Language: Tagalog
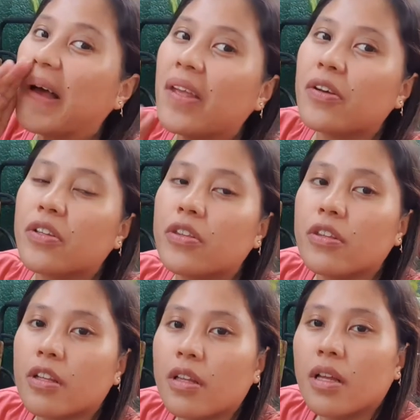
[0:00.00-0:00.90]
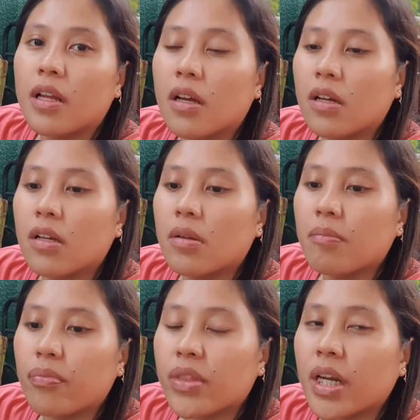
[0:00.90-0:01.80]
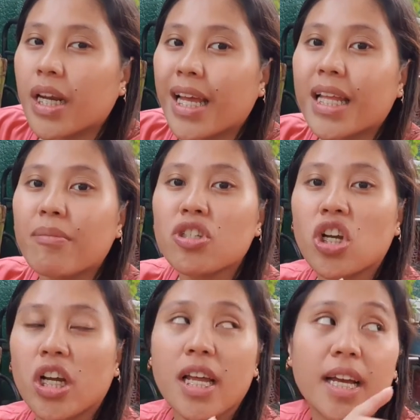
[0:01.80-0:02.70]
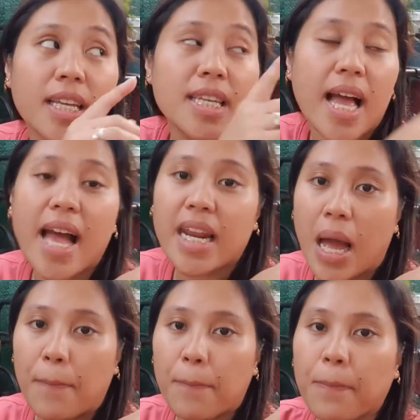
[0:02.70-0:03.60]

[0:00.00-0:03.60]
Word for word: Ngayon, um, trinay namin siyang ilagay sa harap